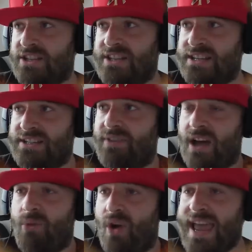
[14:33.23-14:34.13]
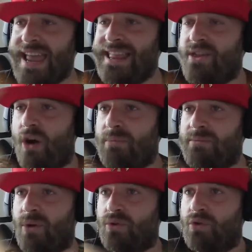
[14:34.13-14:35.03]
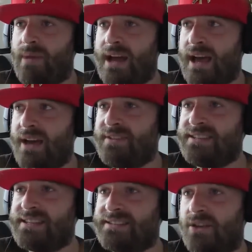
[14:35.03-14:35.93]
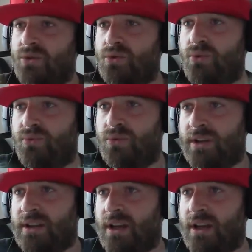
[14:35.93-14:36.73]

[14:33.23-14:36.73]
J'ai vraiment énormément de mal à viser, c'est un truc de fou.